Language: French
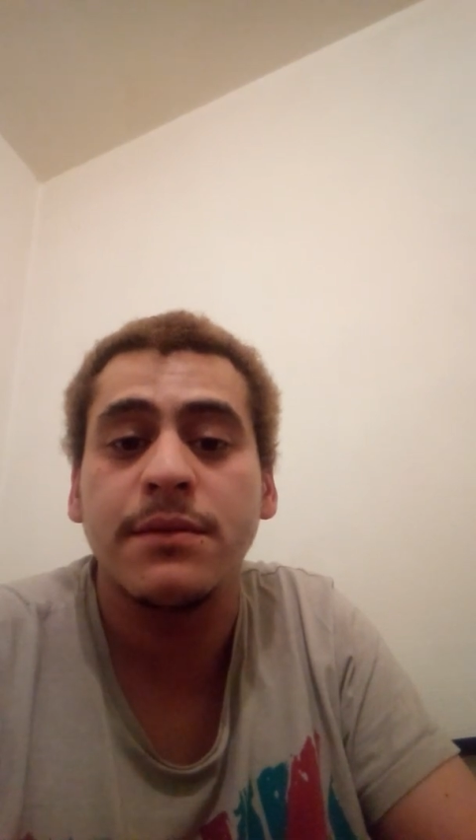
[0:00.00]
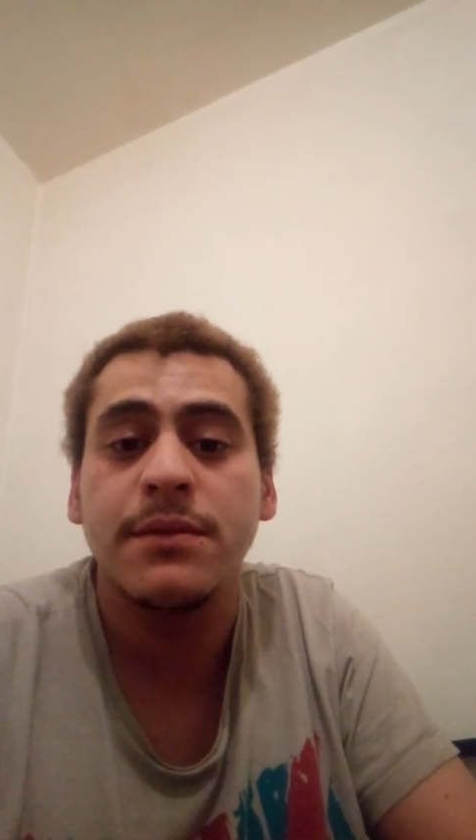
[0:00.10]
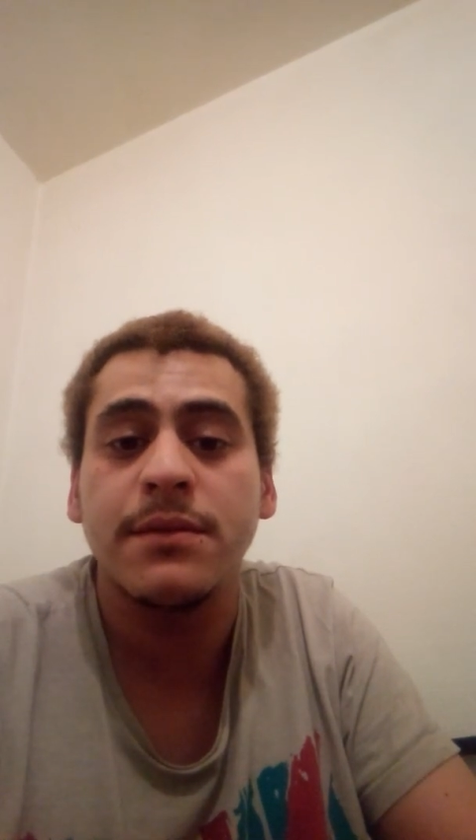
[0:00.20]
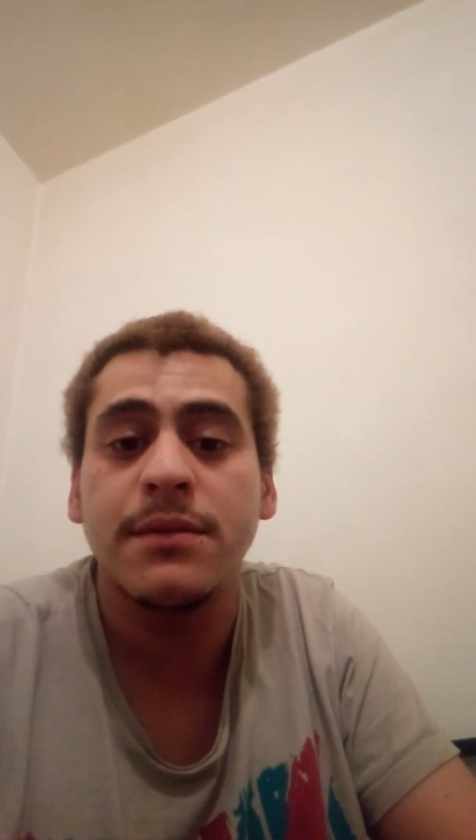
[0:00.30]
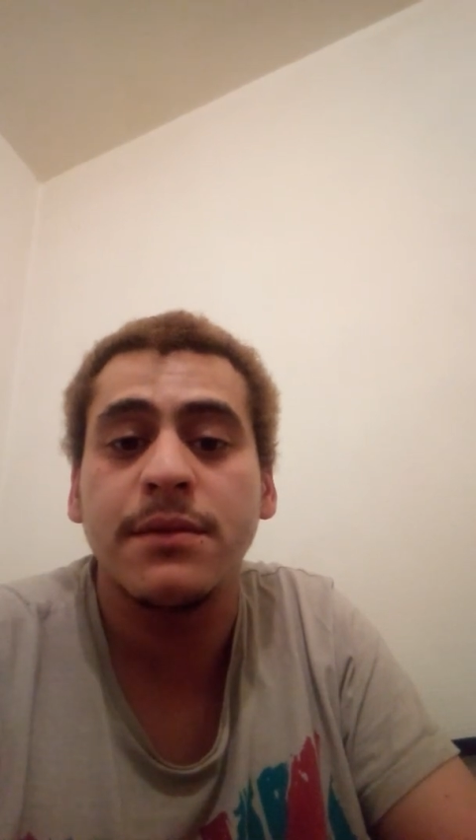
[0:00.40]

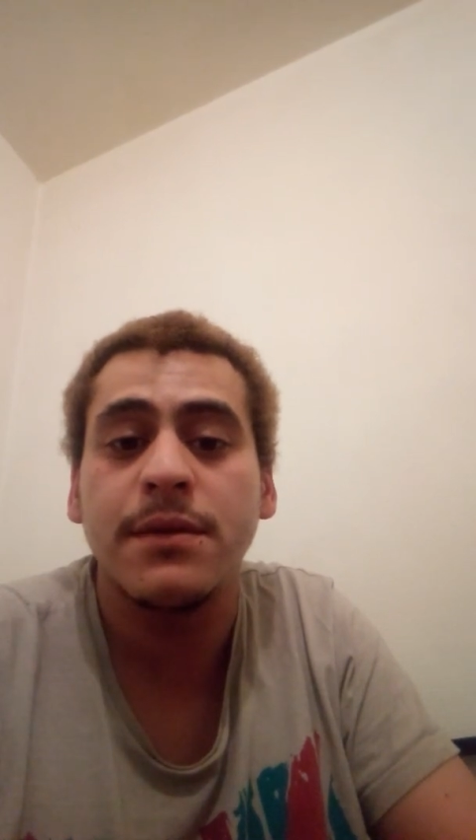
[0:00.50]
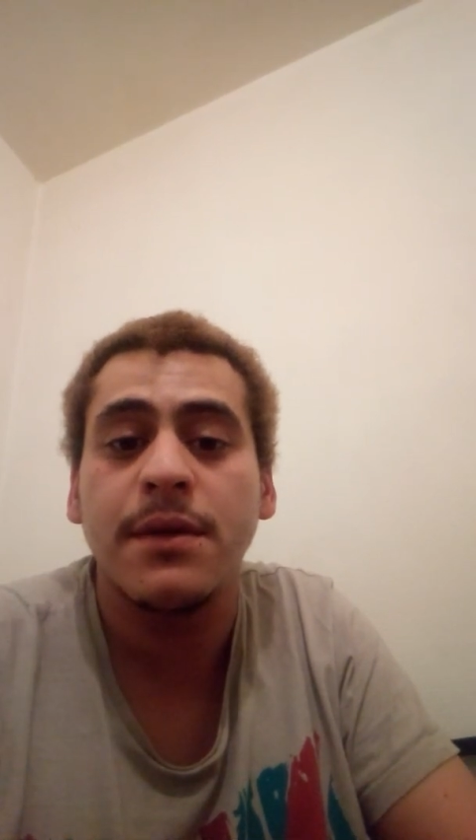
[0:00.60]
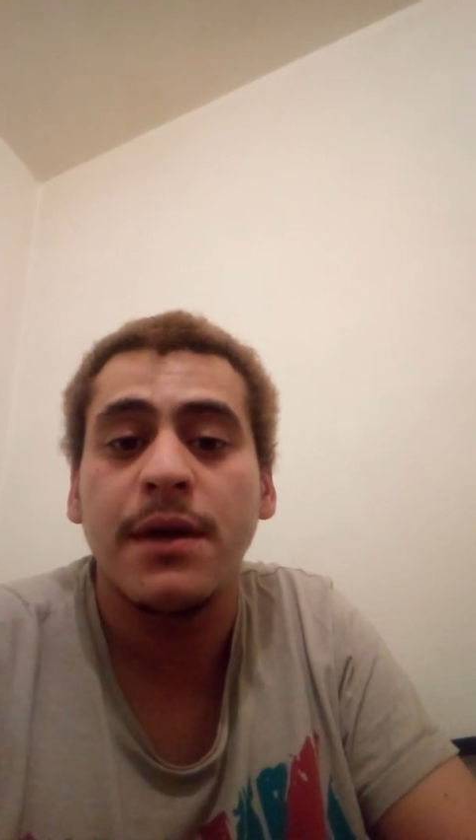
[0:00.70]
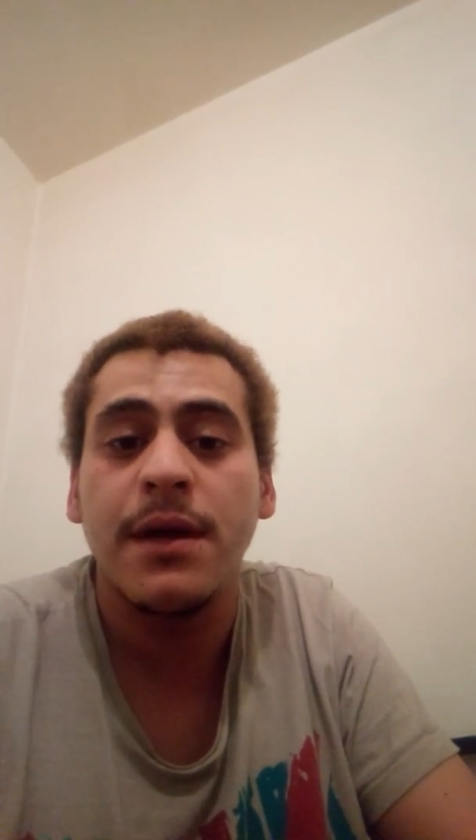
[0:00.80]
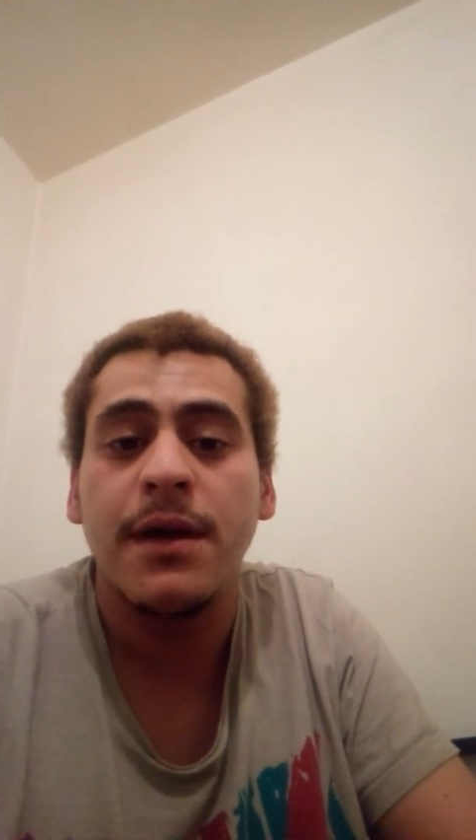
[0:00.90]
vous
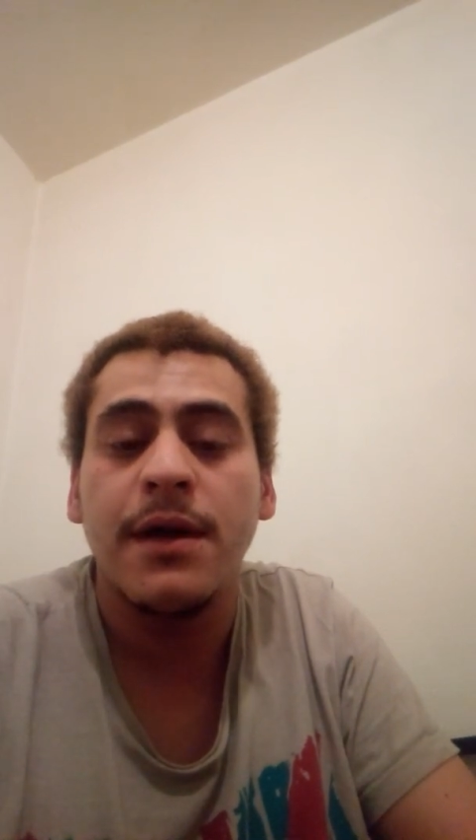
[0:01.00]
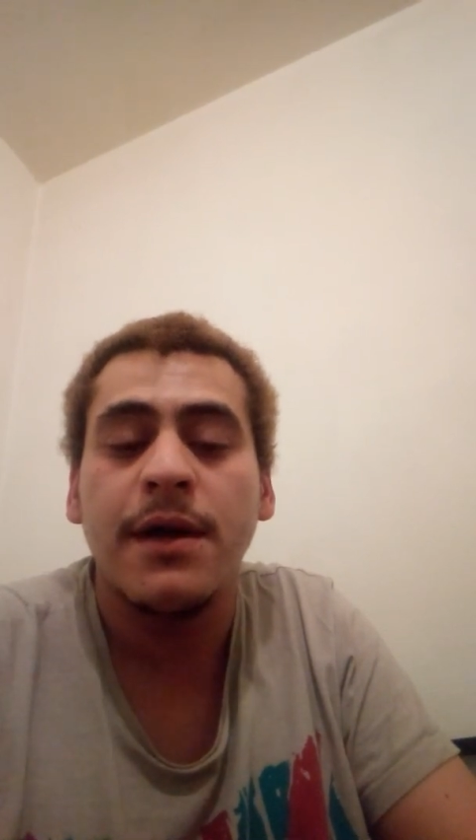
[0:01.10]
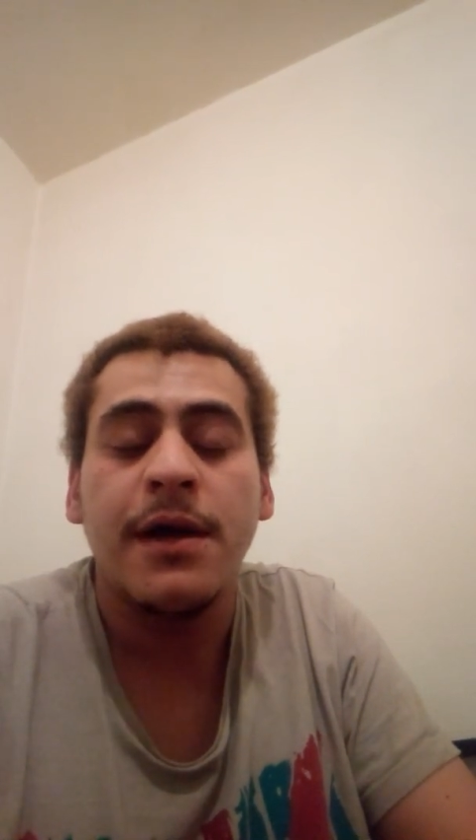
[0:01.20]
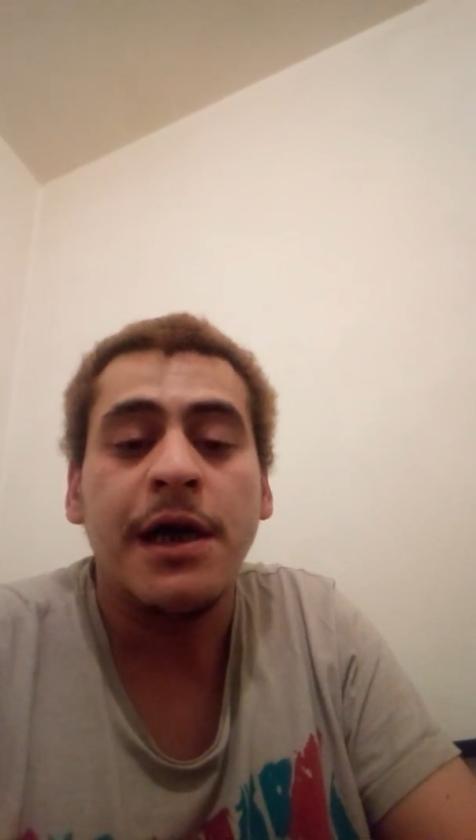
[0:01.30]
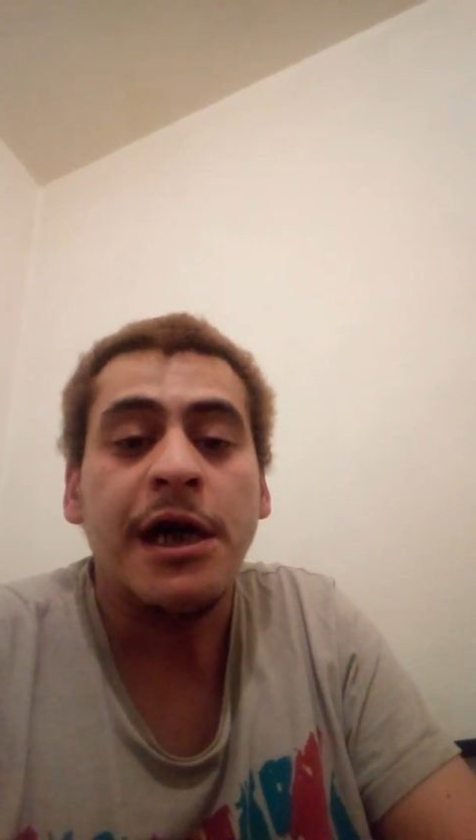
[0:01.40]
observez tout ce qui
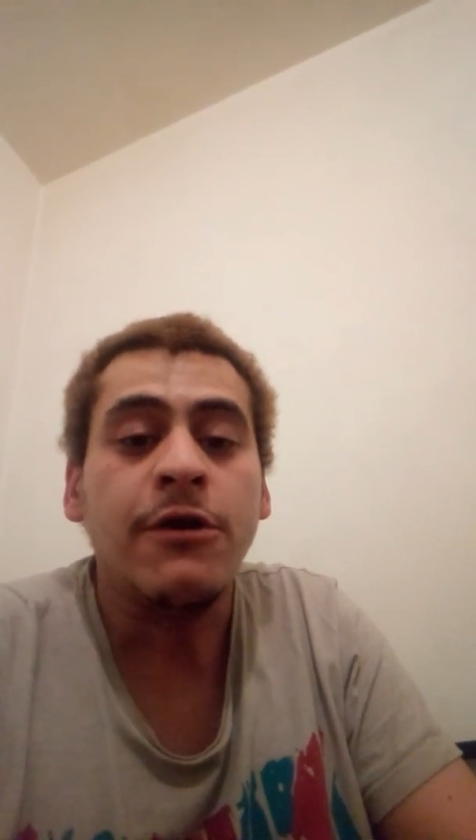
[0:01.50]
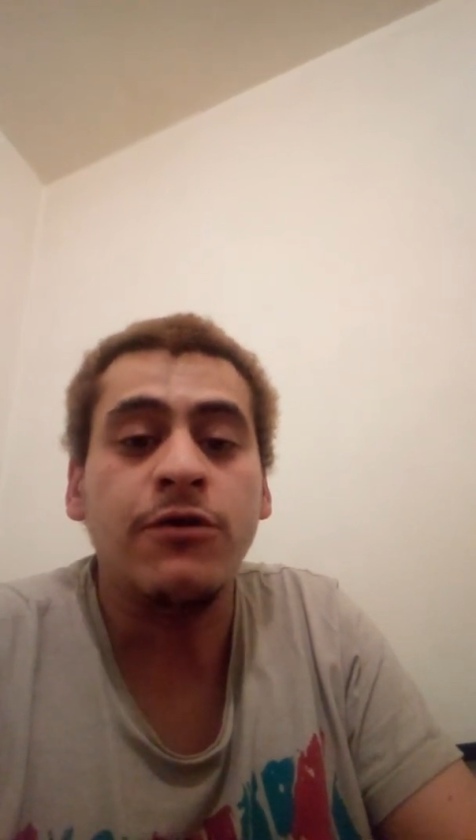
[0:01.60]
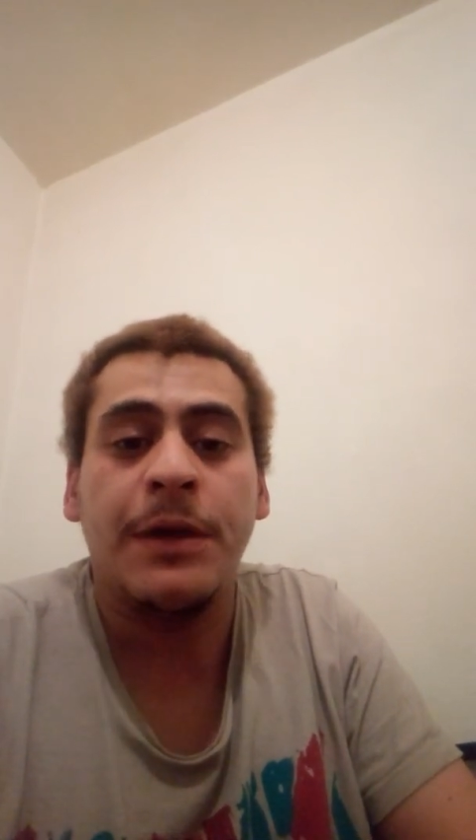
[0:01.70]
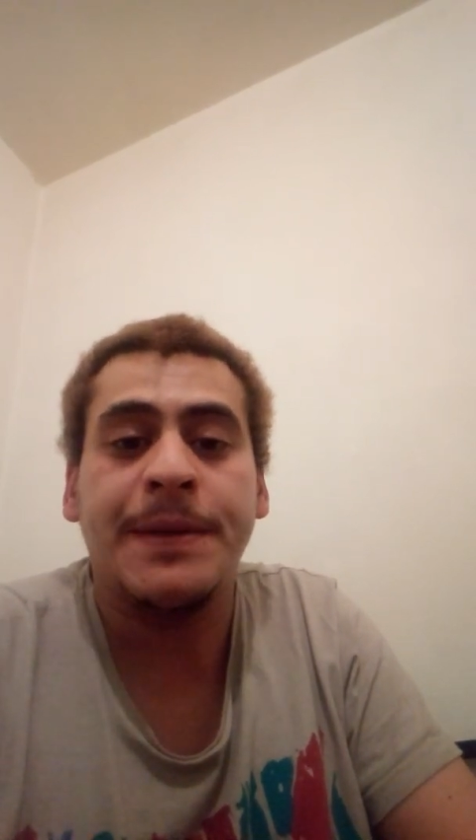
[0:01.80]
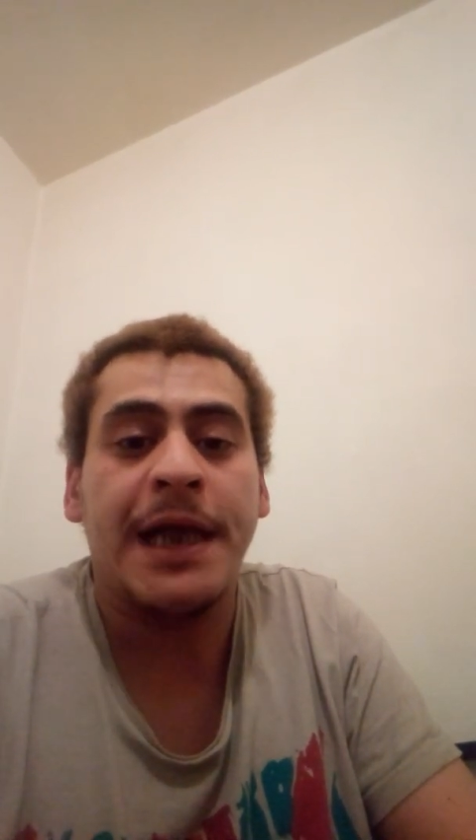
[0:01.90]
se passe